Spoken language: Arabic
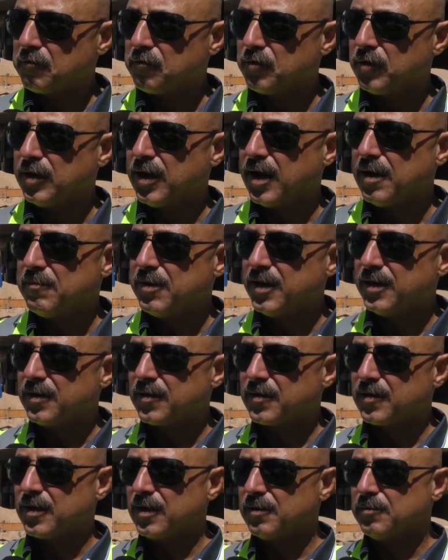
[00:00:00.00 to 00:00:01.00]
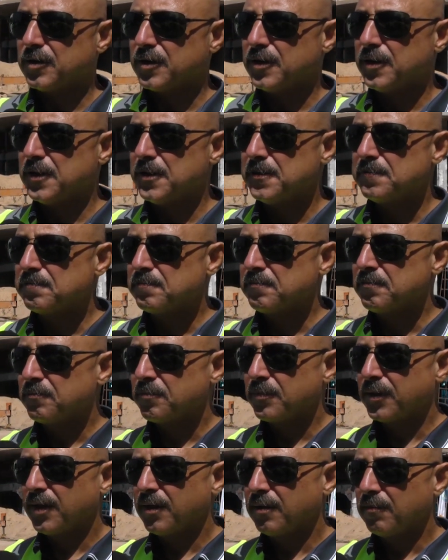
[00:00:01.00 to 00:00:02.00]
في العمالة السابقة
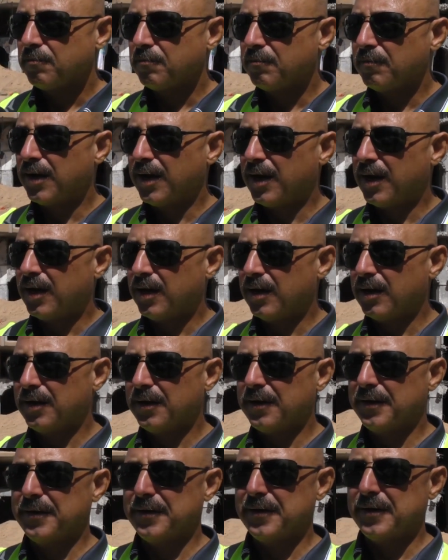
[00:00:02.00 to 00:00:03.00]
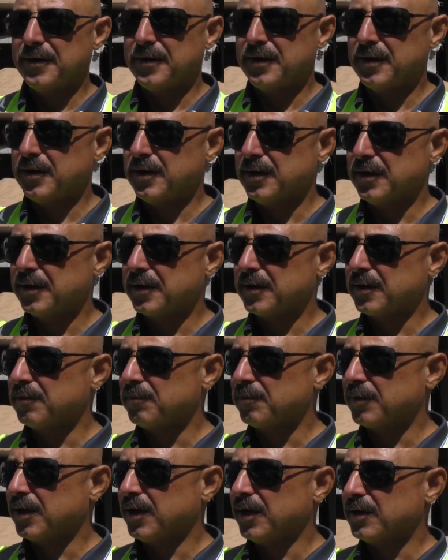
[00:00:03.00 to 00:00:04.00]
مع آه،
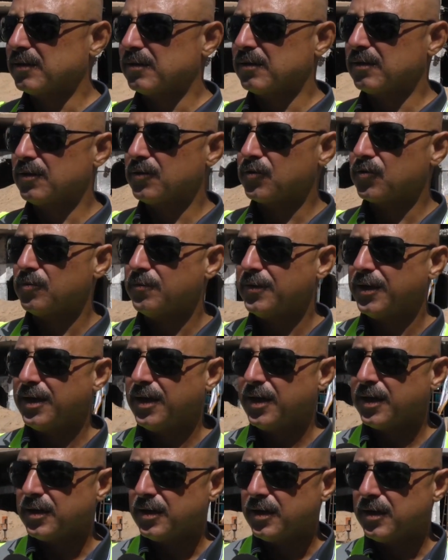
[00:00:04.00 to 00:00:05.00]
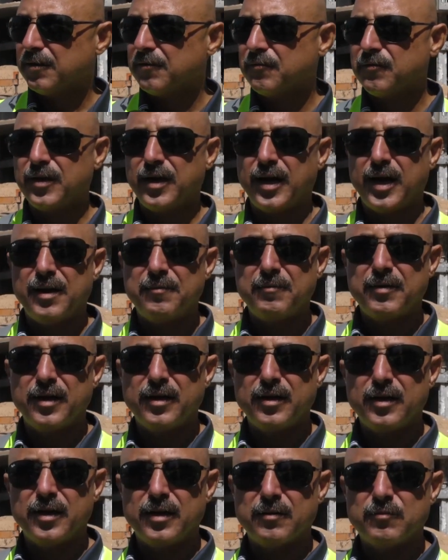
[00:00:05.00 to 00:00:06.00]
خبرات زملائنا في
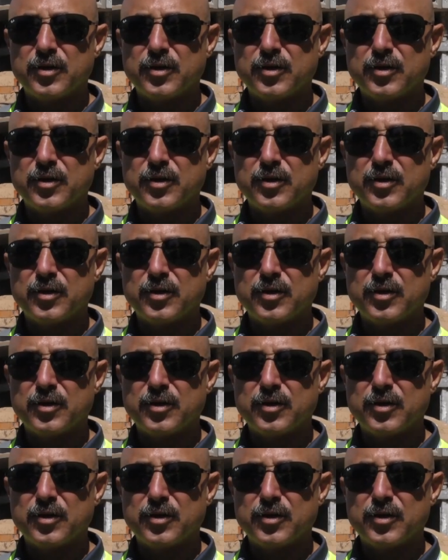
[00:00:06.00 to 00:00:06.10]
العمل آه،